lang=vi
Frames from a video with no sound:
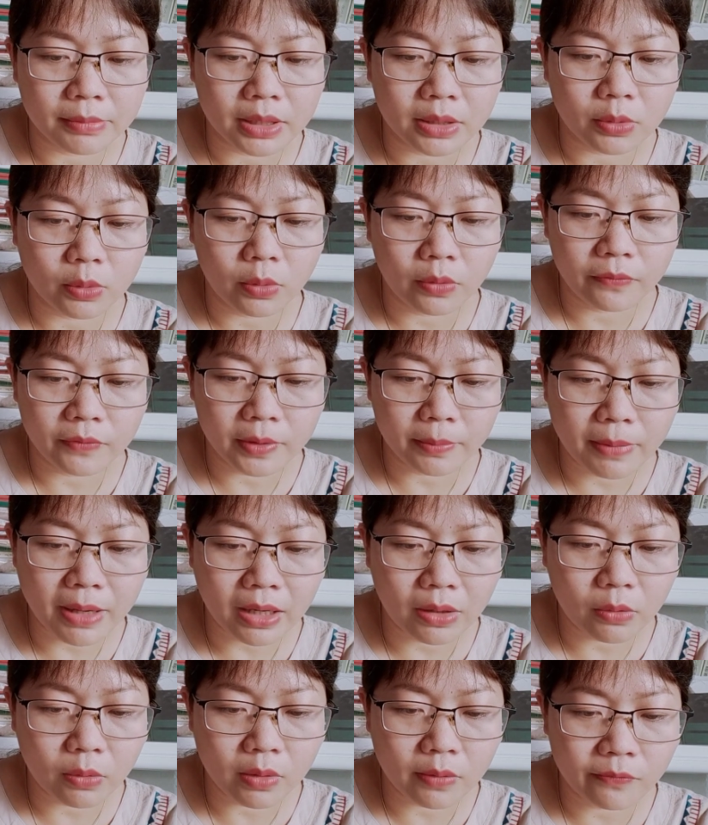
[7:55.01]
miền núi phía
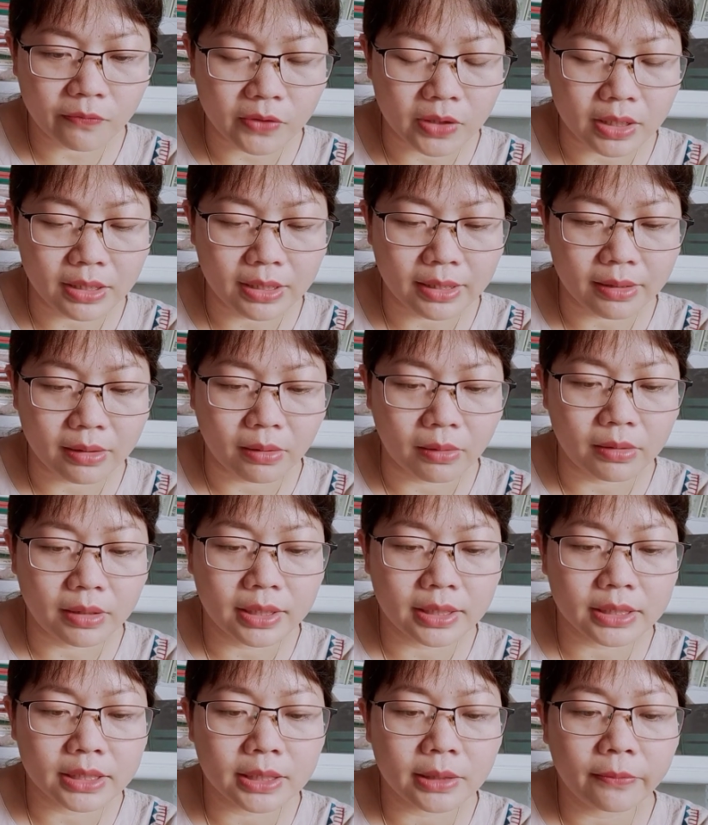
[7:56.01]
bắc quân phỉ lại nổi
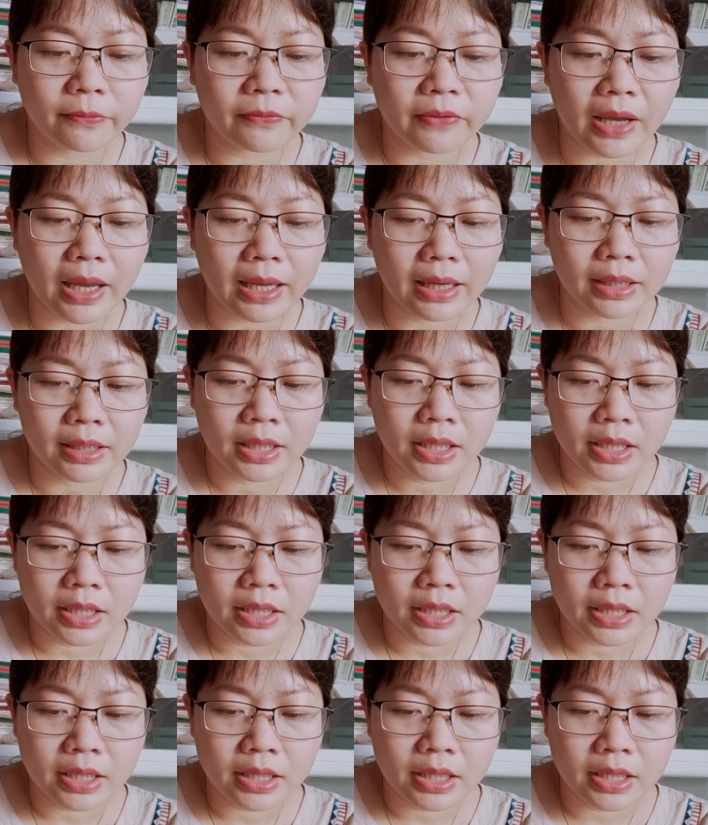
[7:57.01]
lên cướp phá